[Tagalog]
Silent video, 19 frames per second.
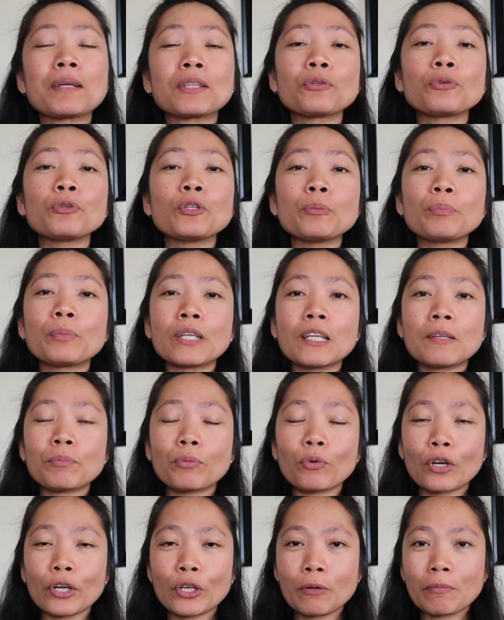patuloy pa rin po
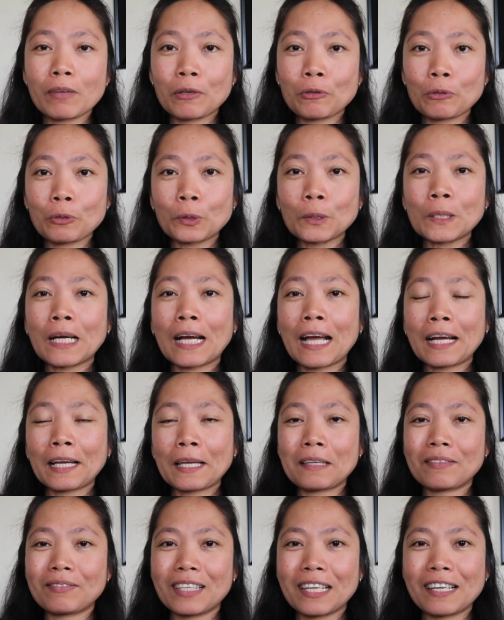kayong manonood ng
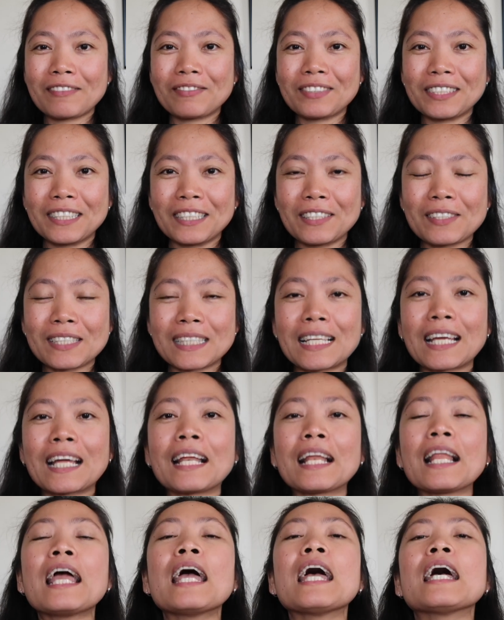aking mga videos
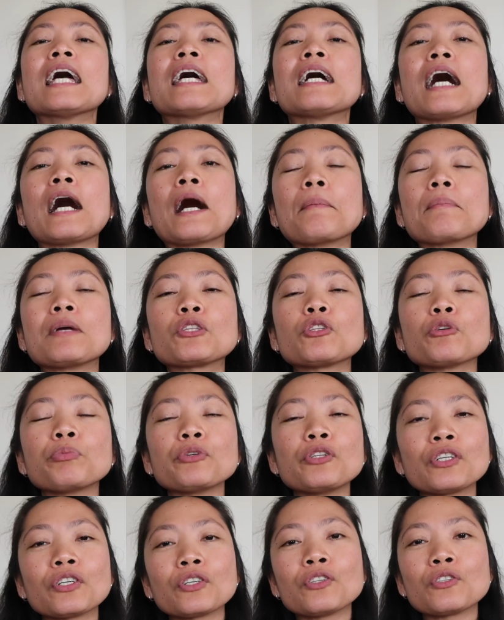dahil um, ito po
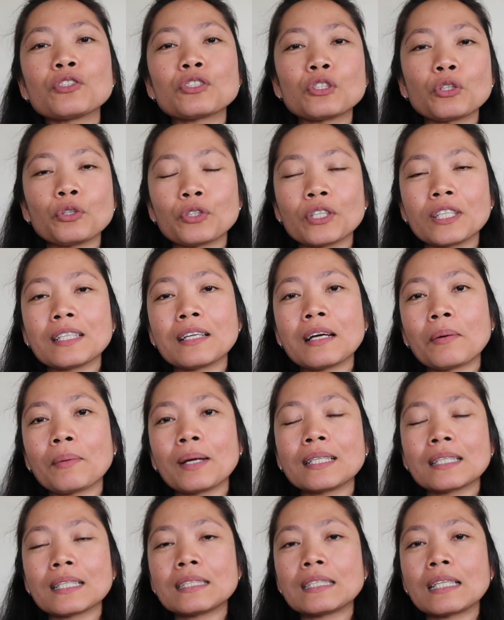yung gusto ko rin
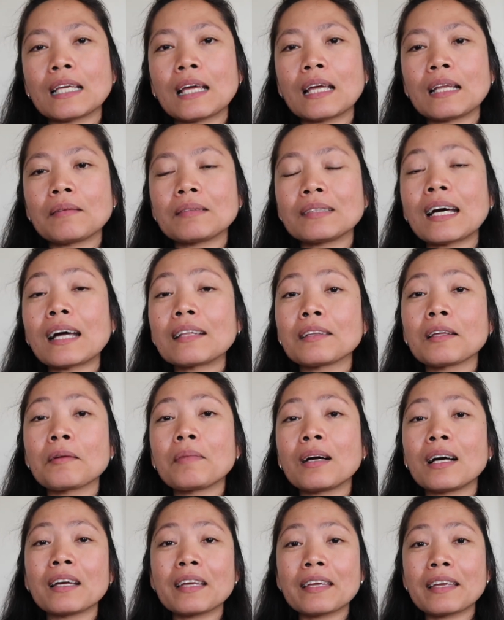gawin kasi dati
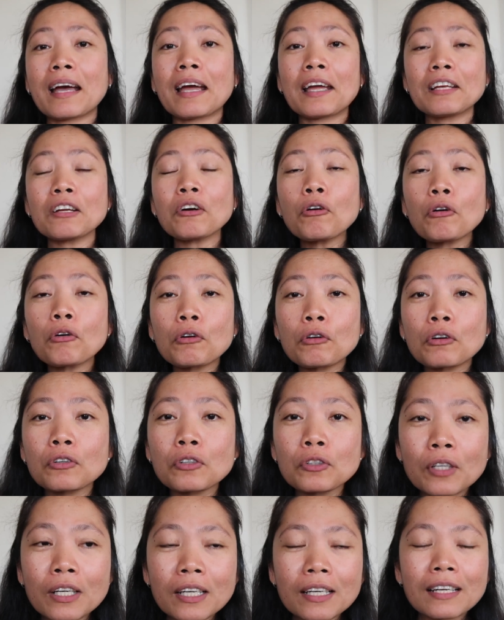mahihain
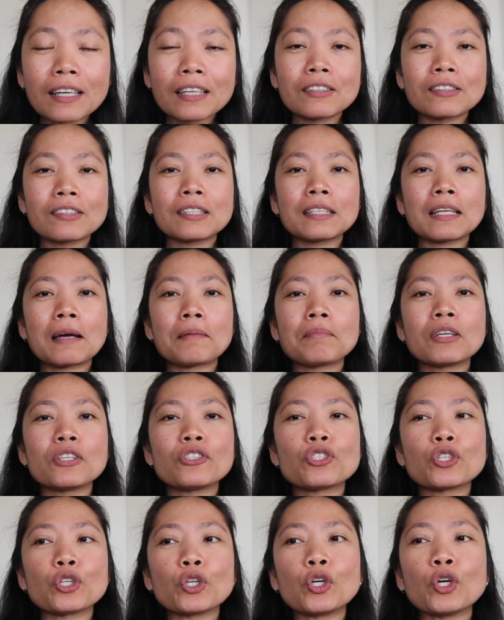ko. Ngayon, uh,
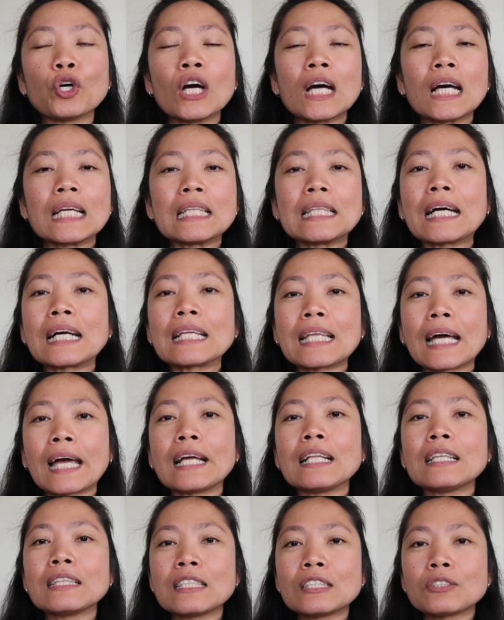medyo nang
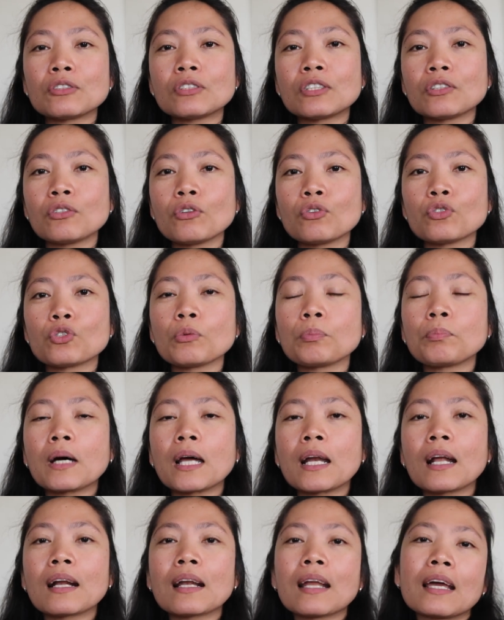dahil dito sa YouTube,
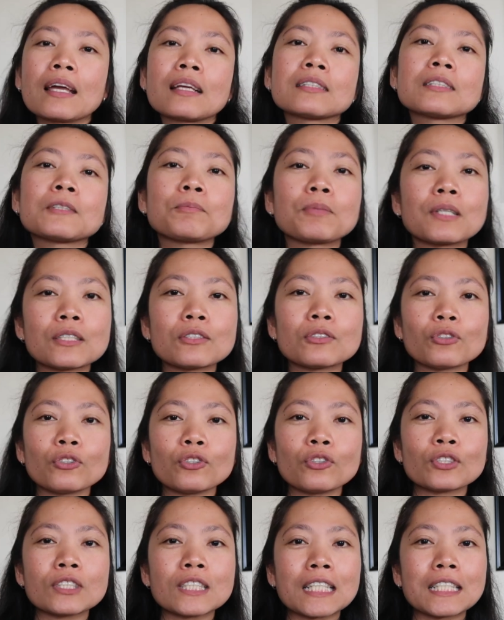parang na-express
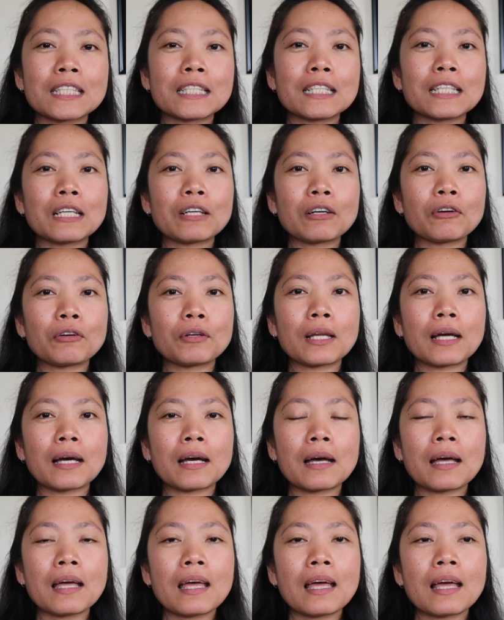ko yung sarili ko
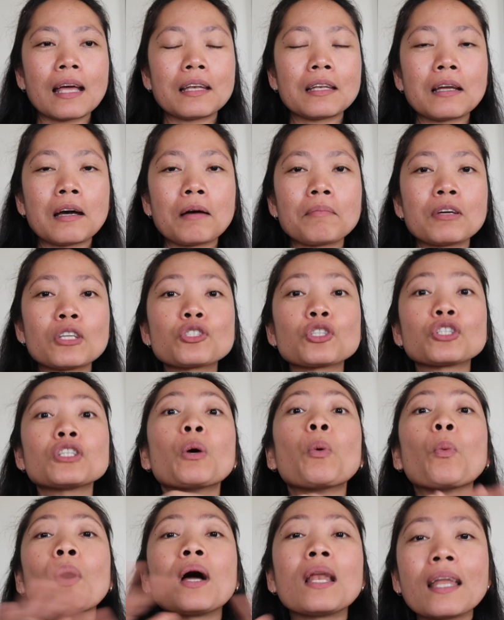na, na medyo
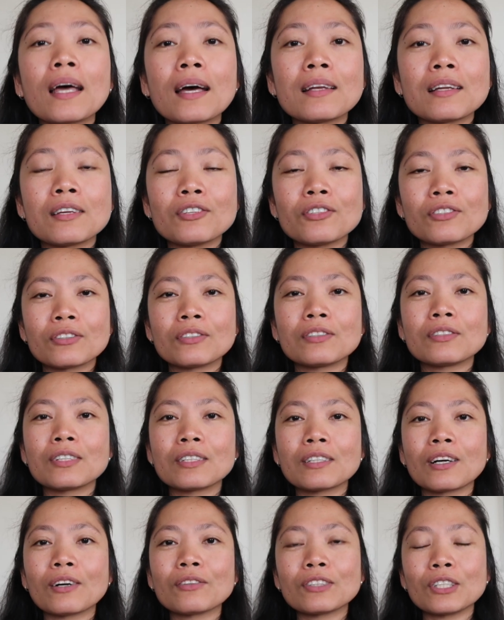nawala na yung
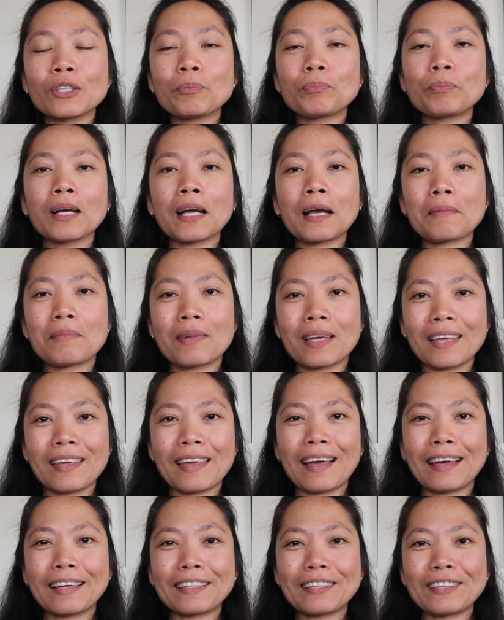kaunti yung
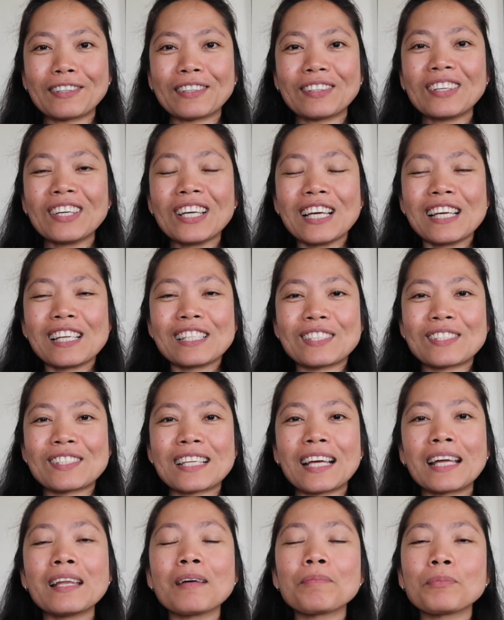pagkamahihain ko. So
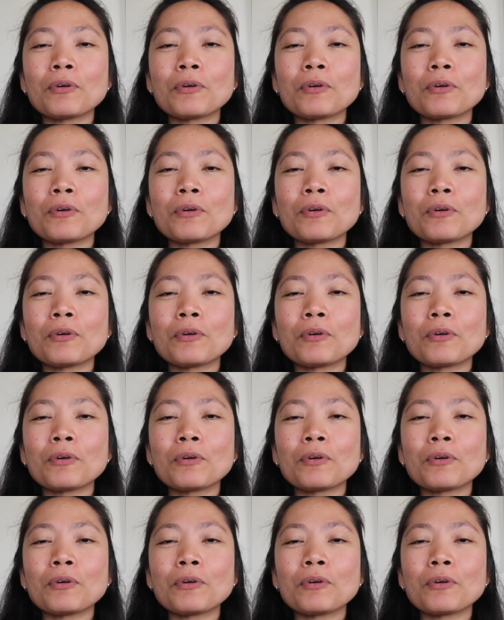sana